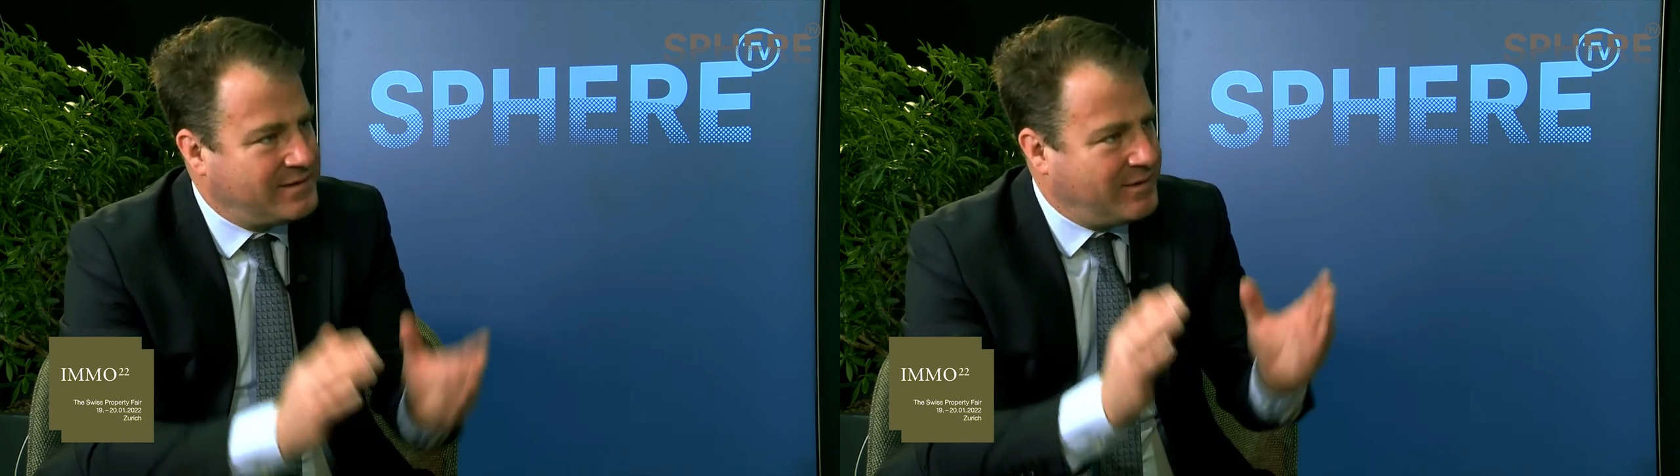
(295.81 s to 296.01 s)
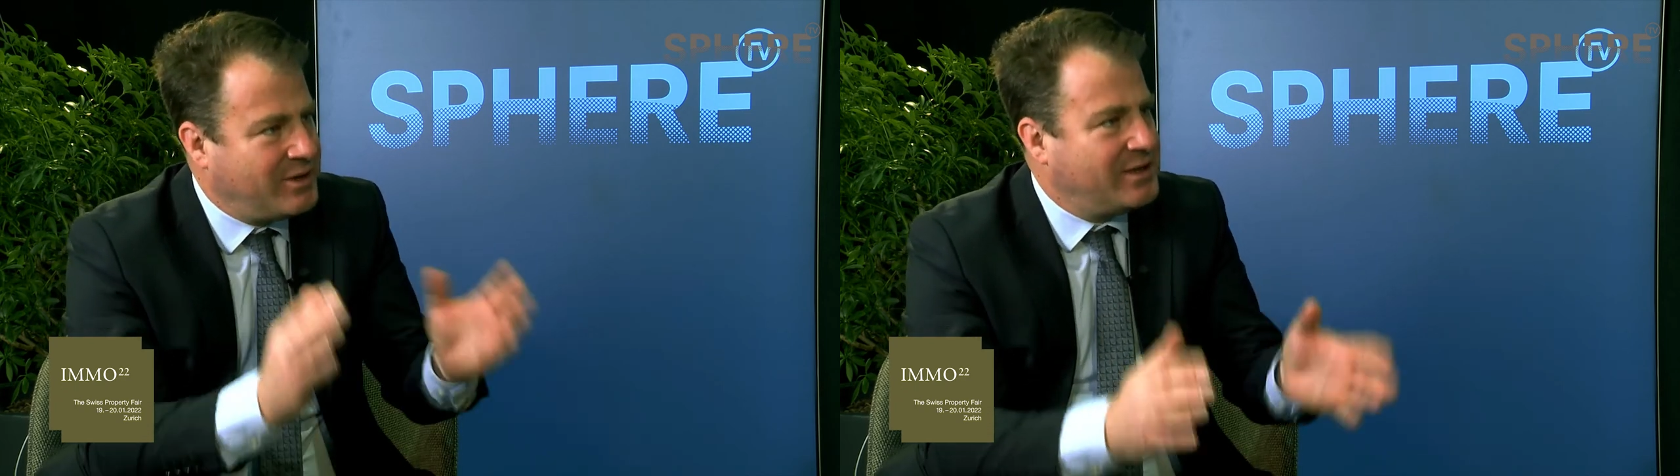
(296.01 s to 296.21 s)

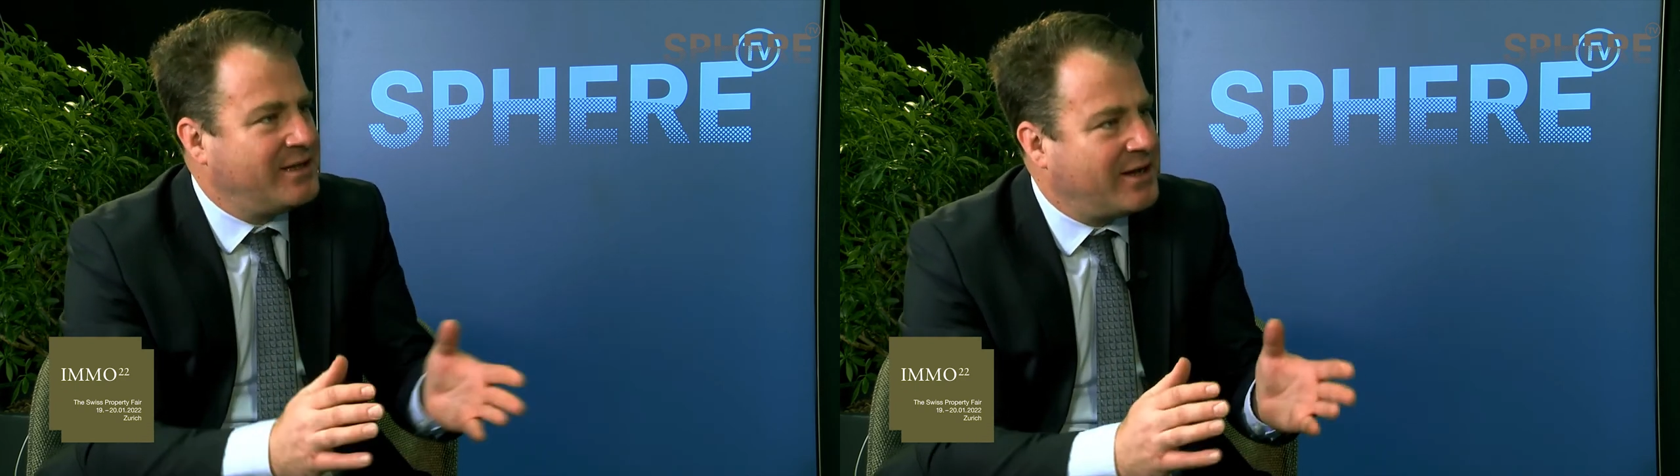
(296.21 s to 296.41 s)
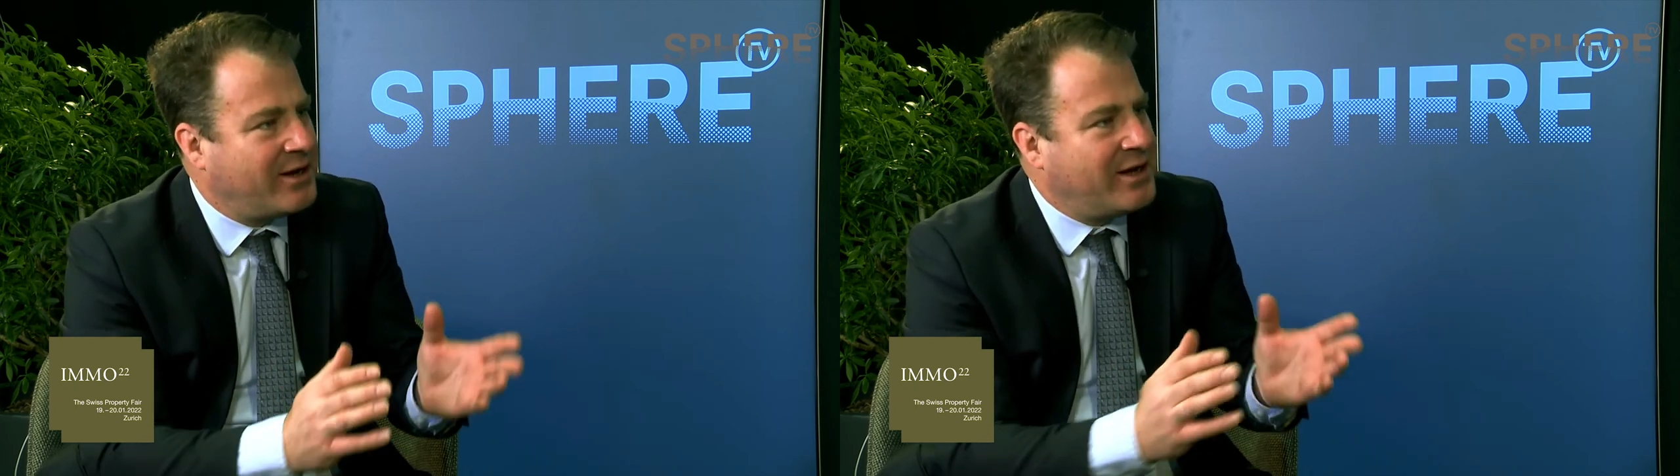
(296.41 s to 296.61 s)
die man in
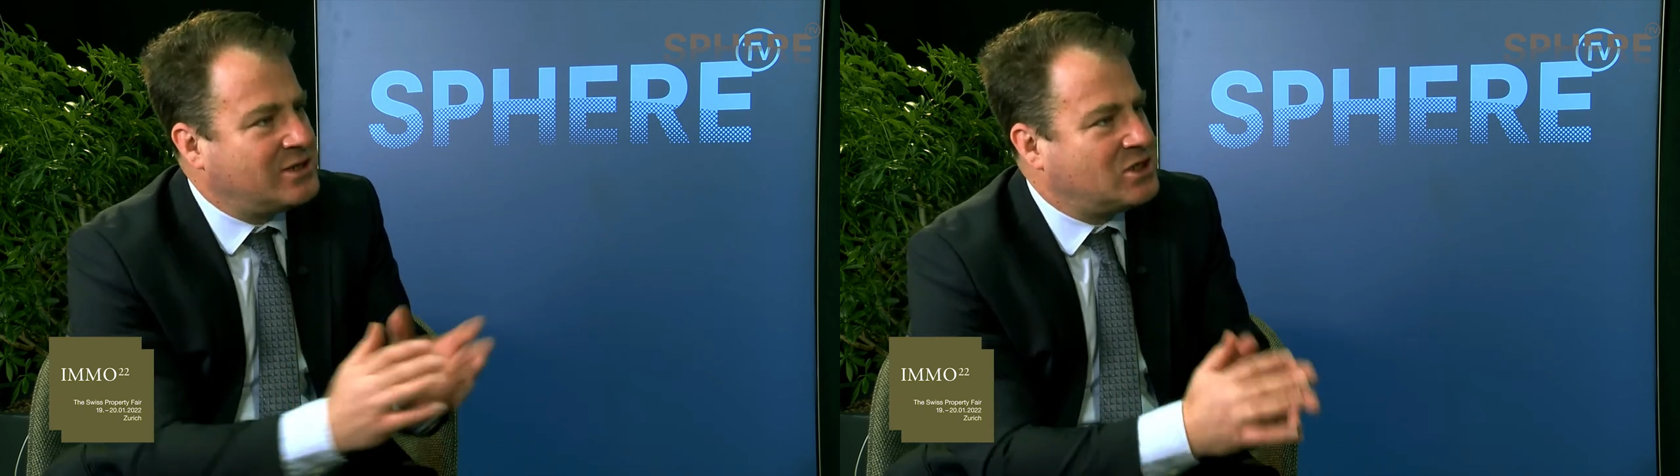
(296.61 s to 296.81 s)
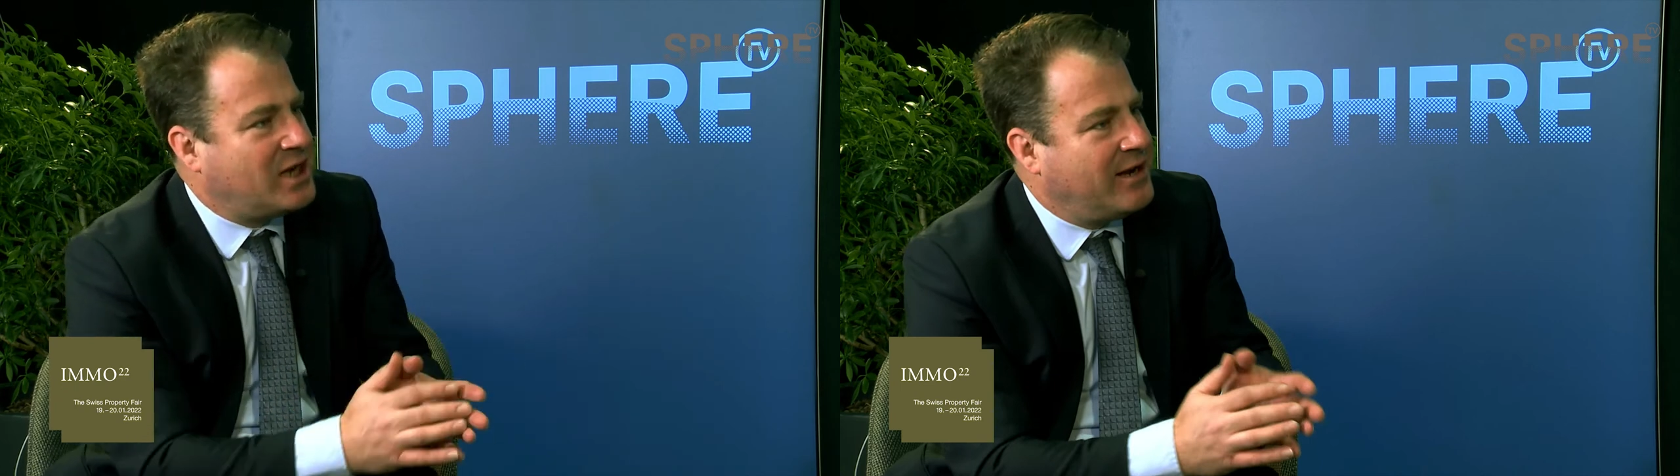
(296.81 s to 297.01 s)
die
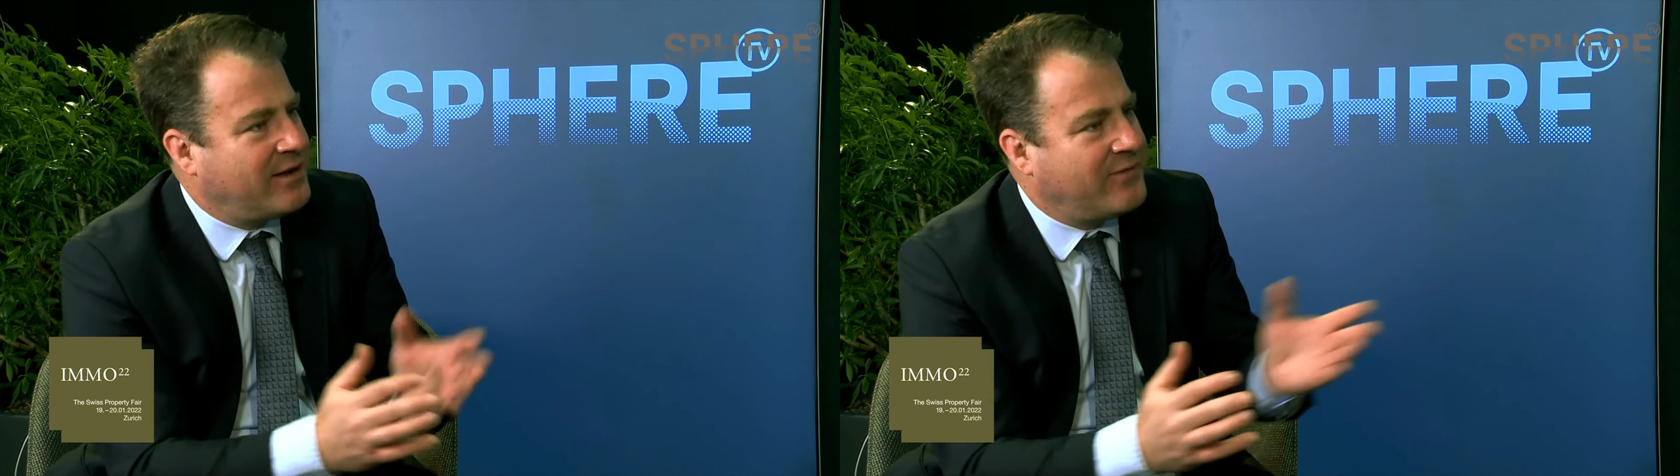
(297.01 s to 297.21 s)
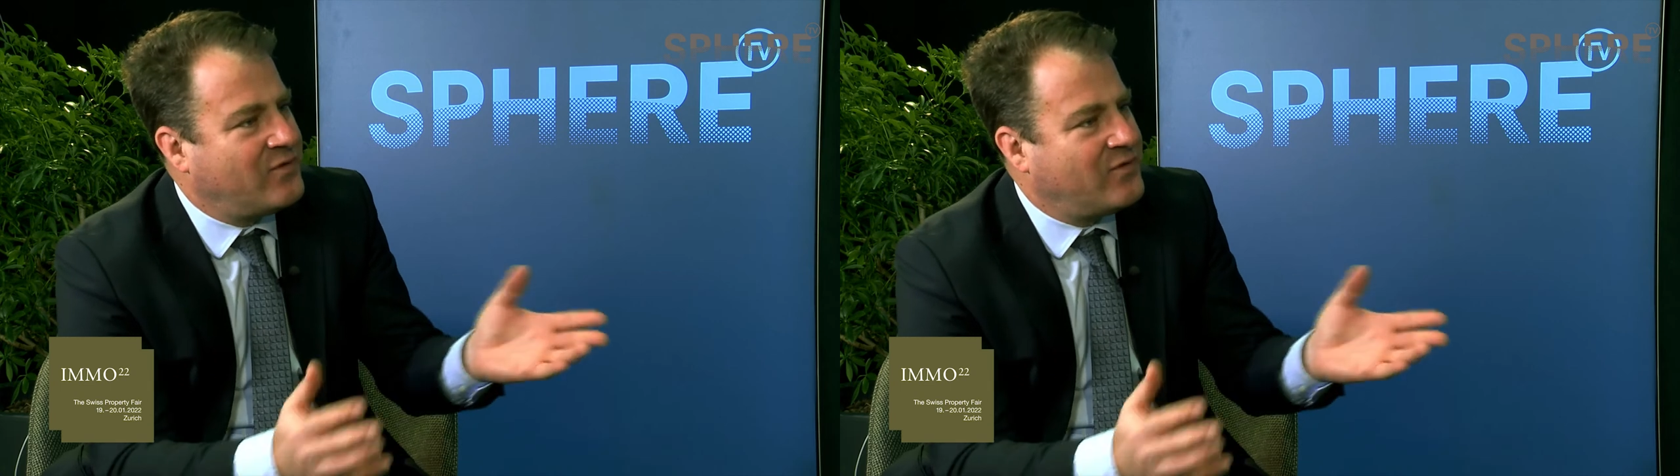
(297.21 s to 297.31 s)
Garage stellen kann